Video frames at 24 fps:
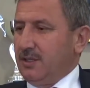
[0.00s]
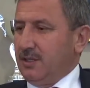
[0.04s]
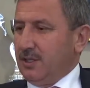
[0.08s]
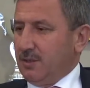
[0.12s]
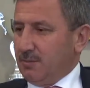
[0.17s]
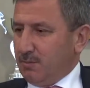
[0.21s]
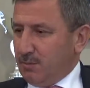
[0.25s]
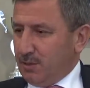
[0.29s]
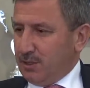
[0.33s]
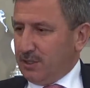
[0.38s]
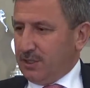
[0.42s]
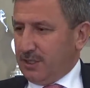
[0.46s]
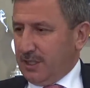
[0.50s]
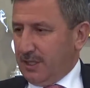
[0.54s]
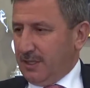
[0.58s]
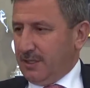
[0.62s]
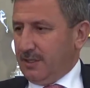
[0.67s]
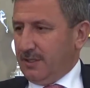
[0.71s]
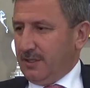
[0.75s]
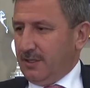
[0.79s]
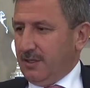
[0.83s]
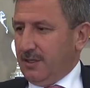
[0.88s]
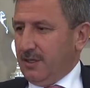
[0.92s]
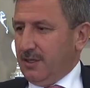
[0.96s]
yıkmışsak
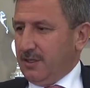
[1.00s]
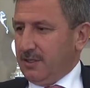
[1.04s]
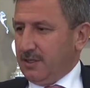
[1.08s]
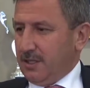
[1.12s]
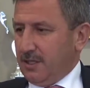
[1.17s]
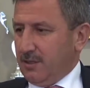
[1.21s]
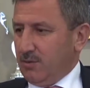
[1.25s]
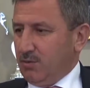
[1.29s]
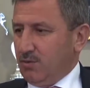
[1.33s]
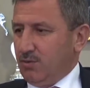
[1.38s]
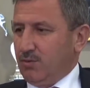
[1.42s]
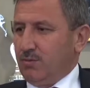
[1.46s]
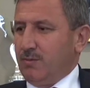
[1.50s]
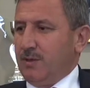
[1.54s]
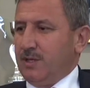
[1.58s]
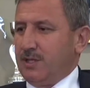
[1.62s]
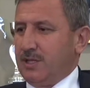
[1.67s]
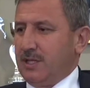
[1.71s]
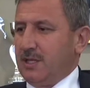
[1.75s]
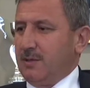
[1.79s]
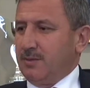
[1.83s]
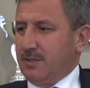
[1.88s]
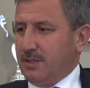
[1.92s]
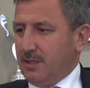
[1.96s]
Sayın
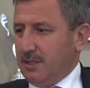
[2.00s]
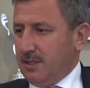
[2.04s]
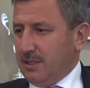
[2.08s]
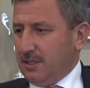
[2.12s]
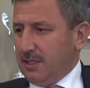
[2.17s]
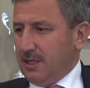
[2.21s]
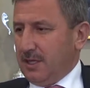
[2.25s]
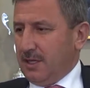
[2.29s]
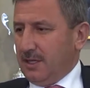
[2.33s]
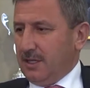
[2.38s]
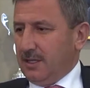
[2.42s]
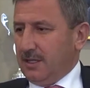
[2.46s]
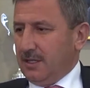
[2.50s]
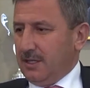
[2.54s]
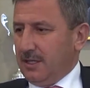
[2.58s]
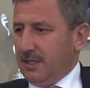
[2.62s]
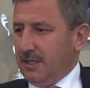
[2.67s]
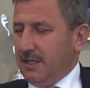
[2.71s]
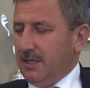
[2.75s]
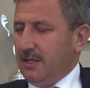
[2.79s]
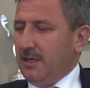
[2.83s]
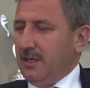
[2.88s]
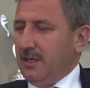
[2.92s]
Cumhurbaşkanımızın liderliğinde